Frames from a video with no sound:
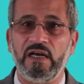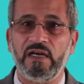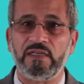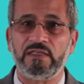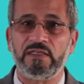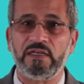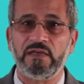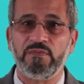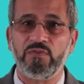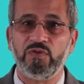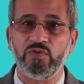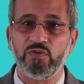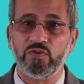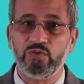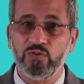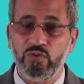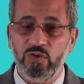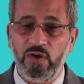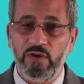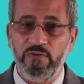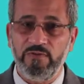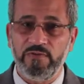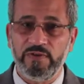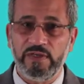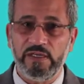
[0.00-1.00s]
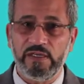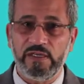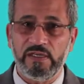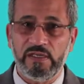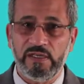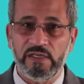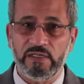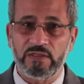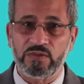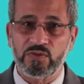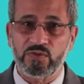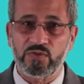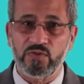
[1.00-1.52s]
الخضراء بوضوح
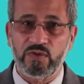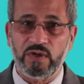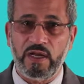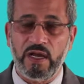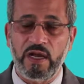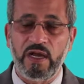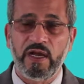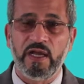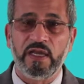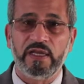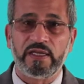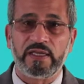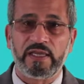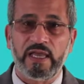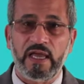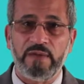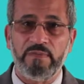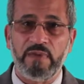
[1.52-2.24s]
في الصورة